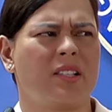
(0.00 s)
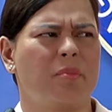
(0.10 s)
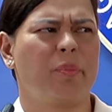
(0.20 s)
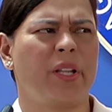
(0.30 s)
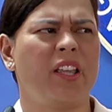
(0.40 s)

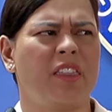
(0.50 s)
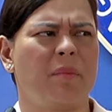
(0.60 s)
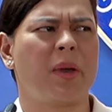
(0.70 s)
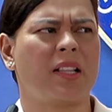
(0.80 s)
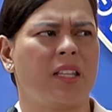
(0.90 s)
kay
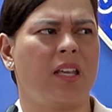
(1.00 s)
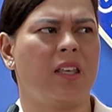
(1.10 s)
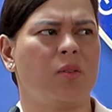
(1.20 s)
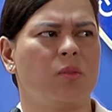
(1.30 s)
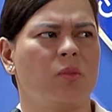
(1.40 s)
Vice
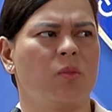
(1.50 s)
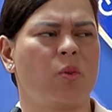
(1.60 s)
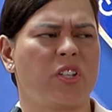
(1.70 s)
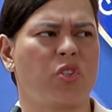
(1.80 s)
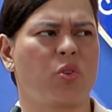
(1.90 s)
President Sara
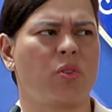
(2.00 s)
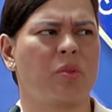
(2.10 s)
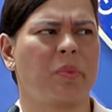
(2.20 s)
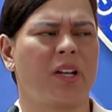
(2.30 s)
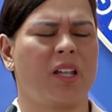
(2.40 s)

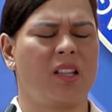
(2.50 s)
Duterte.